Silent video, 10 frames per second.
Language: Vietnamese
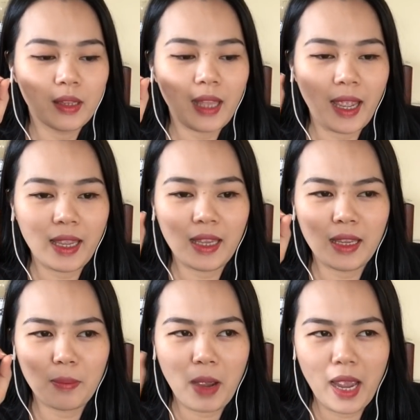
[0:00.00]

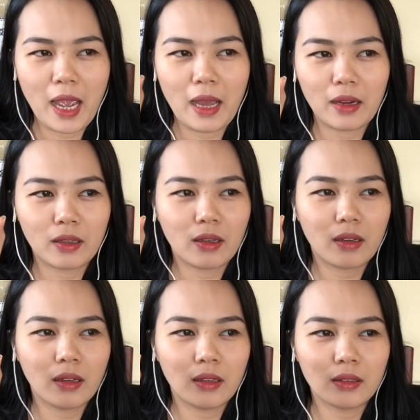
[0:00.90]
thầy bà
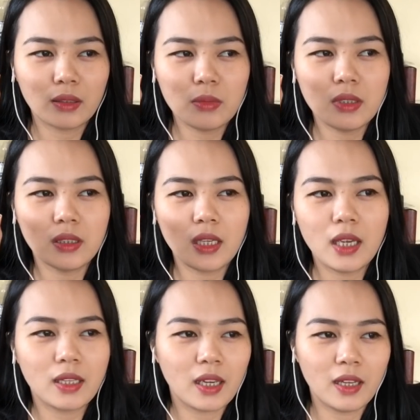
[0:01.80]
um, giống như
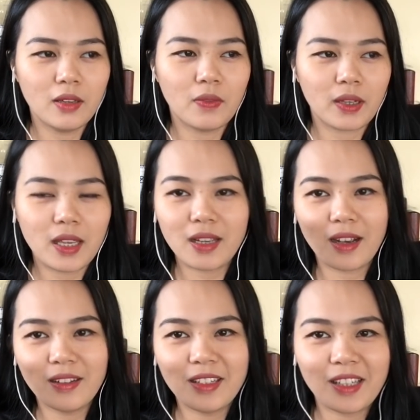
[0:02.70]
kiêng kỵ và kiêng
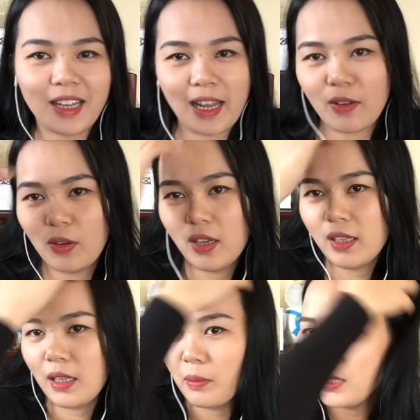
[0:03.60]
cữ như thế nào,
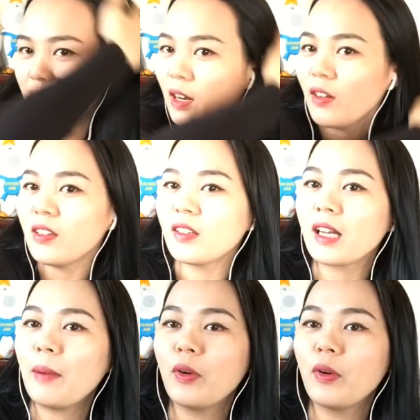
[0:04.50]
thì mình sẽ nói cho tất cả